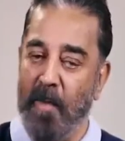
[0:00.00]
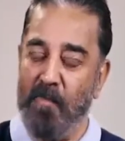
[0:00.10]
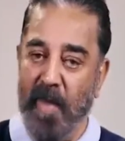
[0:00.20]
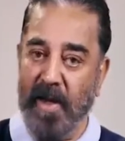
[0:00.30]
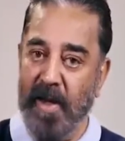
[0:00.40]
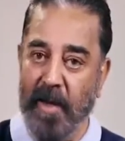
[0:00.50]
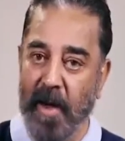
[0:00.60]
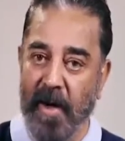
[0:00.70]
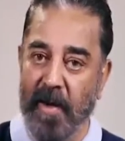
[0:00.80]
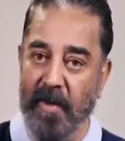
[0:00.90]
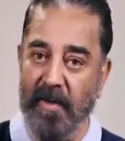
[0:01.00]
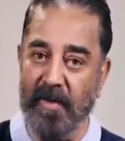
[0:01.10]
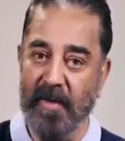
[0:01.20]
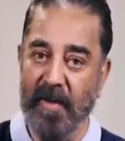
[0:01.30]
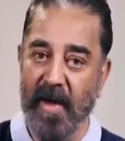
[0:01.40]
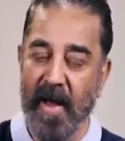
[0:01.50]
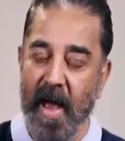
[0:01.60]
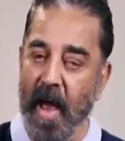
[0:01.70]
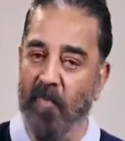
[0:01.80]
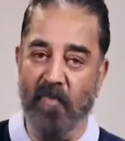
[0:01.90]
நம் மைய கிணறு
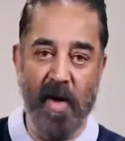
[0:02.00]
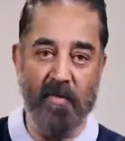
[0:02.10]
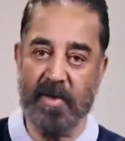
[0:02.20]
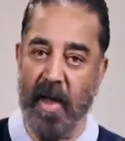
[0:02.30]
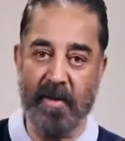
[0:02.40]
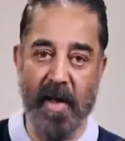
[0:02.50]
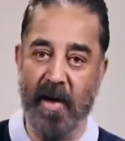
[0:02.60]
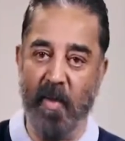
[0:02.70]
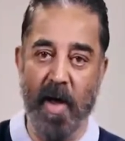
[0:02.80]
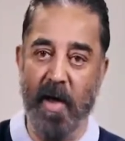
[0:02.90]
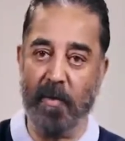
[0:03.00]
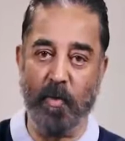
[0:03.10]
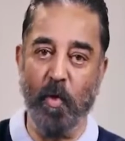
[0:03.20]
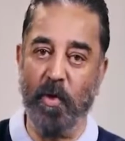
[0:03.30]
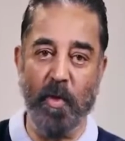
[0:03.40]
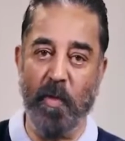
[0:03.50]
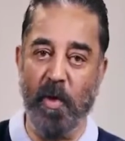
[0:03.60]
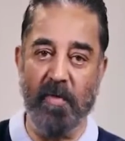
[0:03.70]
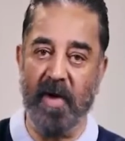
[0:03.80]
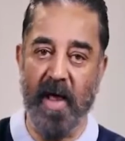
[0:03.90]
அவ்வளவு சாதாரணமாக தூர்ந்து
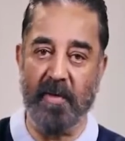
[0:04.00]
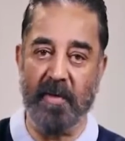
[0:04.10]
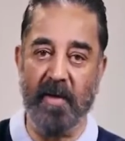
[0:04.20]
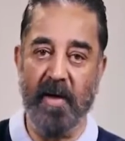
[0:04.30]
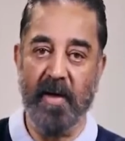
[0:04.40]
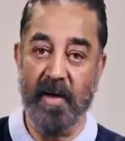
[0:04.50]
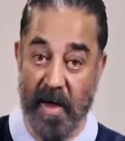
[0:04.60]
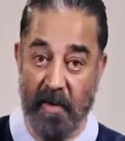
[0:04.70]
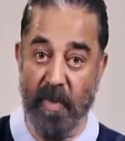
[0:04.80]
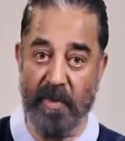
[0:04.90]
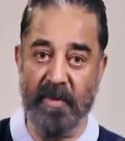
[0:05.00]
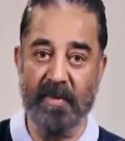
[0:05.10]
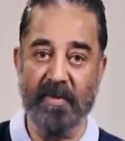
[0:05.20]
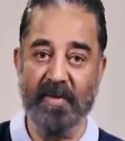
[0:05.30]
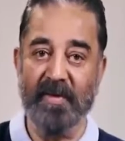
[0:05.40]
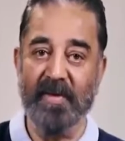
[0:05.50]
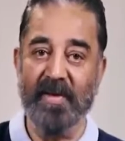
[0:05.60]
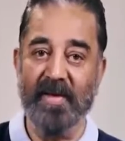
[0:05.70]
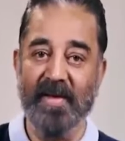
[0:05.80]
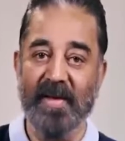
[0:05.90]
போய்விடாது என்பது
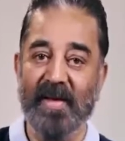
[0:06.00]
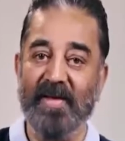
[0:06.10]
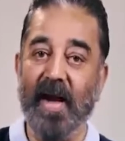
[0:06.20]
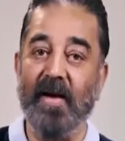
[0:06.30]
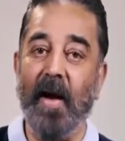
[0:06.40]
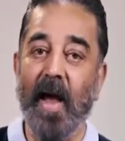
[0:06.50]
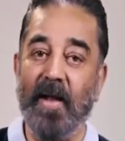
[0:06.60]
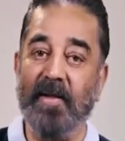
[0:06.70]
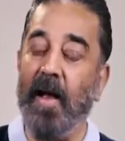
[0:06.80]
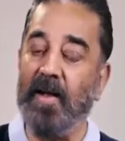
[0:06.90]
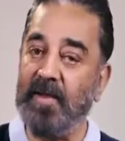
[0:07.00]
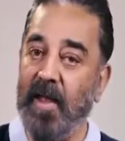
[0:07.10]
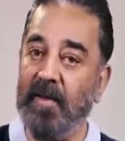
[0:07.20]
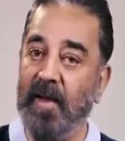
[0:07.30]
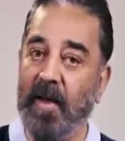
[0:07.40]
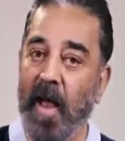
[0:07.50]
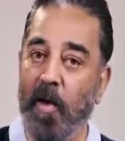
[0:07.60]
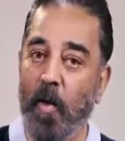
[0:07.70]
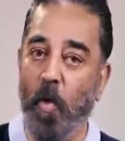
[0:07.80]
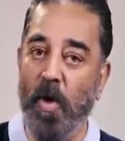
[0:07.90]
தற்கால
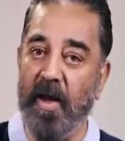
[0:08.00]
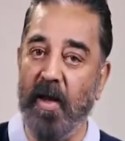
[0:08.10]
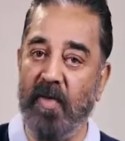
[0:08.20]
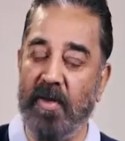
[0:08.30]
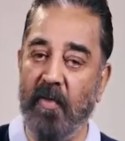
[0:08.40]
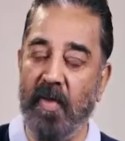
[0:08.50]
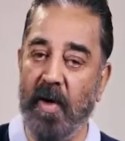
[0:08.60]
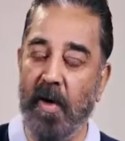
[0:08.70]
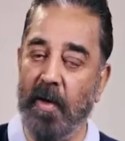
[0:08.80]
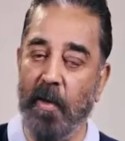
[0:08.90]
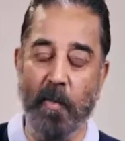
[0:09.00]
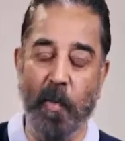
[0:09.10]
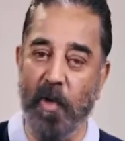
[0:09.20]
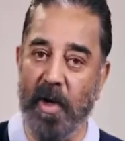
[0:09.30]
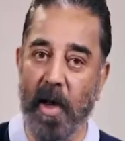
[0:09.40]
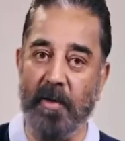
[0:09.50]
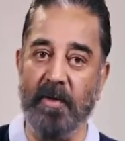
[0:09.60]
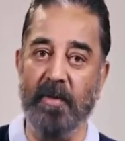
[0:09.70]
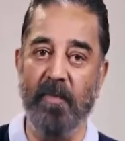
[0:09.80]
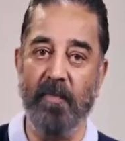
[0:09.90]
தாகசாந்திக்காக குடிக்க வந்தவர்களுக்கு புரியாது